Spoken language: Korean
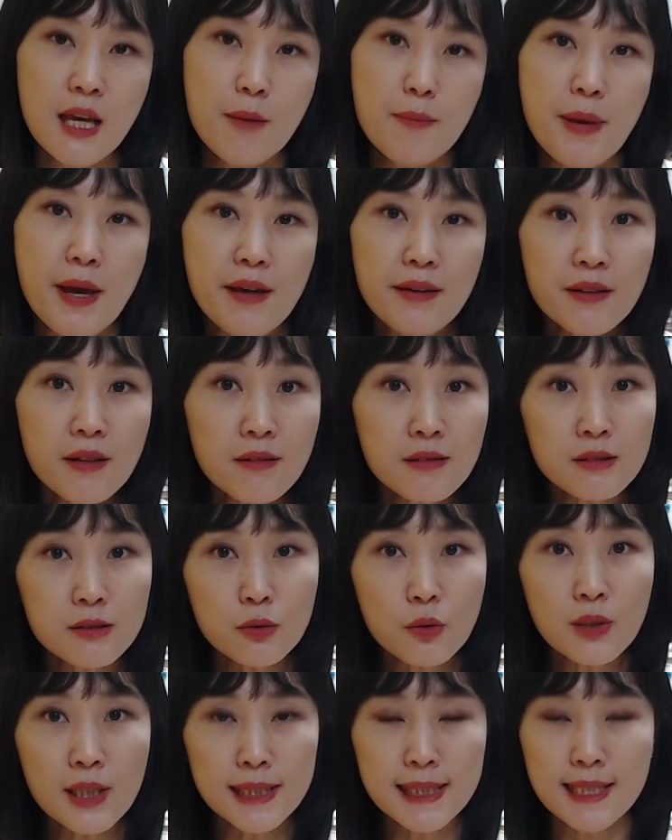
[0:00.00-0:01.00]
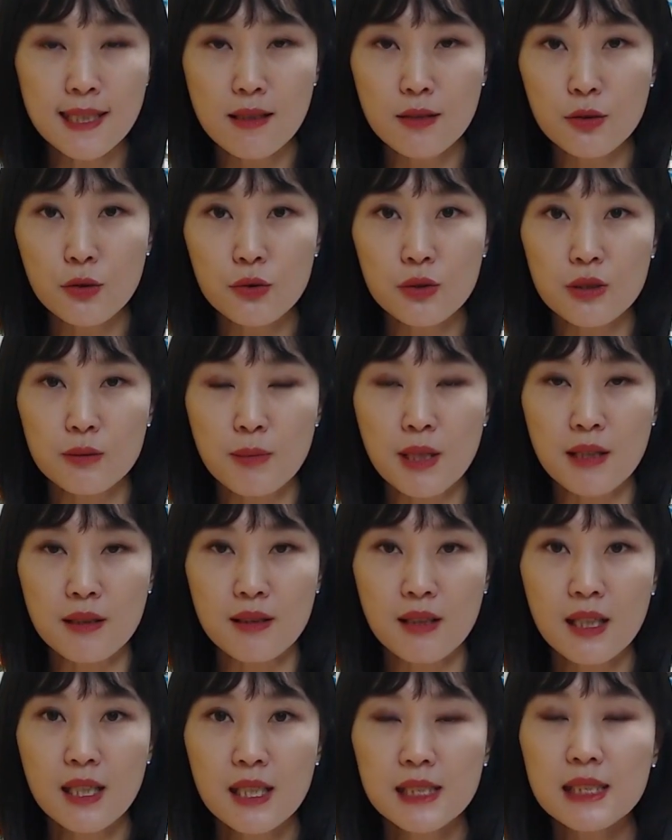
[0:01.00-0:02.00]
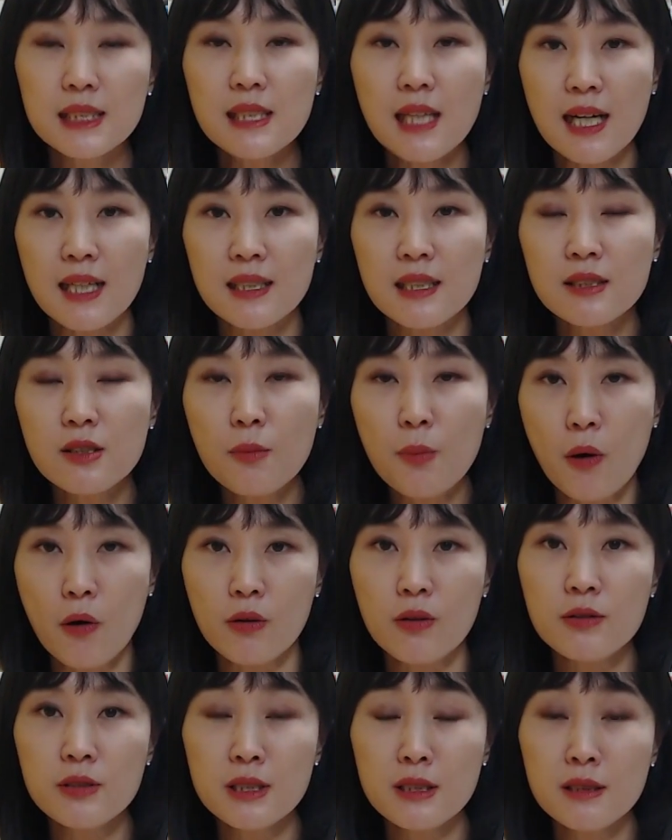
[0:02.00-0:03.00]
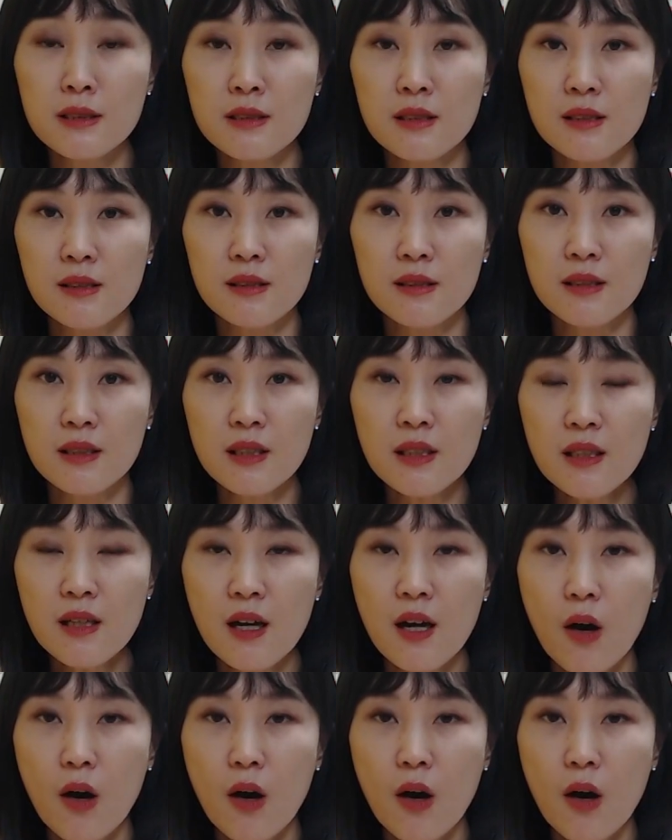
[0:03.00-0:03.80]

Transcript: 배경은 똑같이 학교지만 그 안에서 벌어지는 일들이